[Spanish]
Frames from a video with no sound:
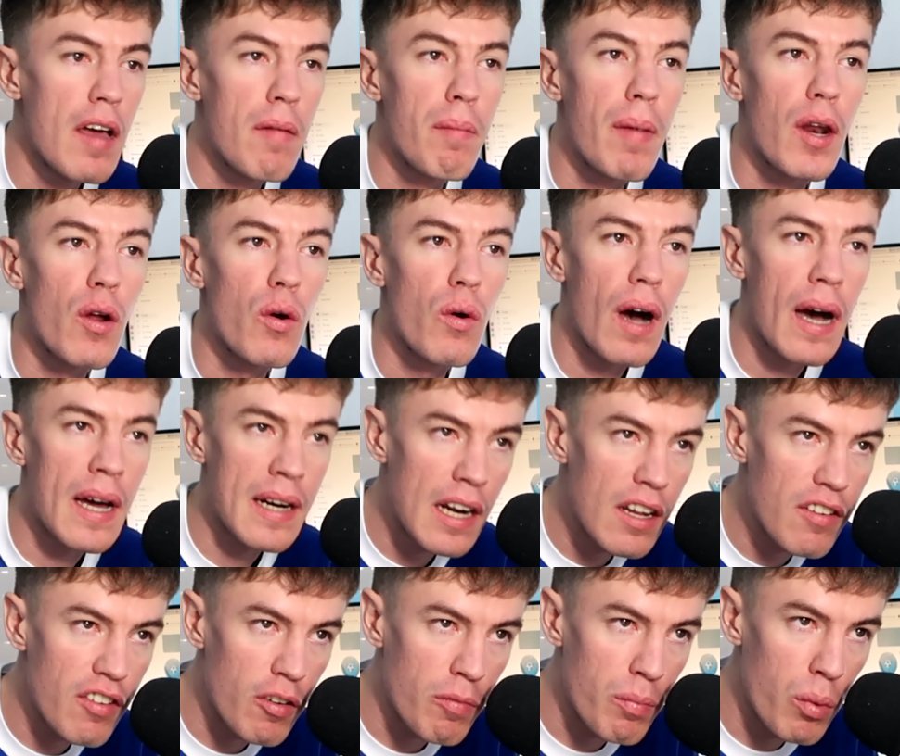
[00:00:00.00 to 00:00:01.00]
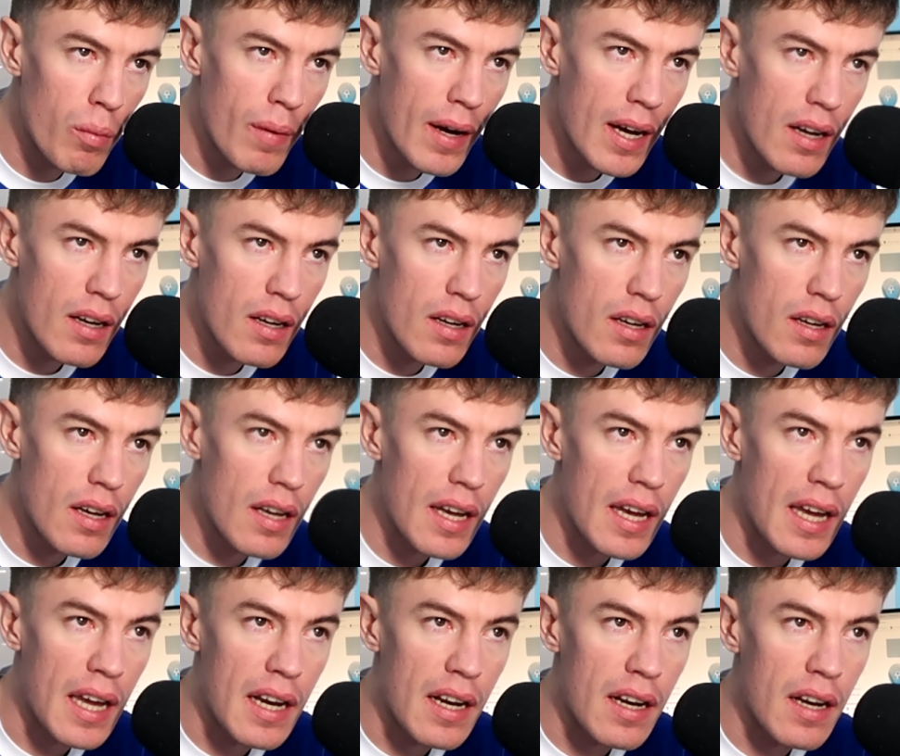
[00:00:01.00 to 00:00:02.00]
pero análisis Puma
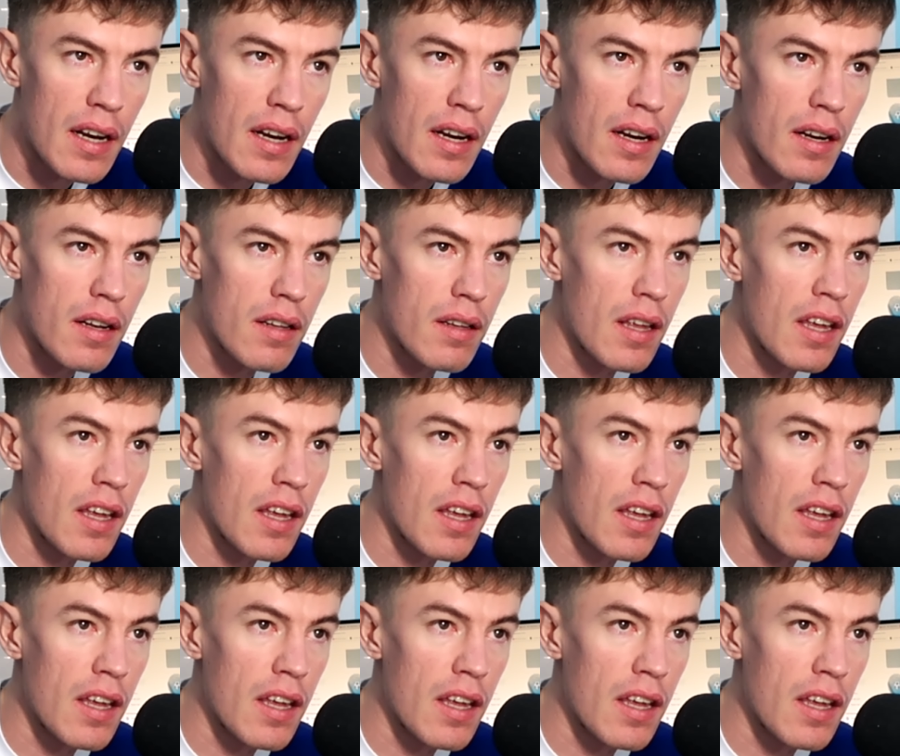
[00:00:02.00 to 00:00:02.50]
en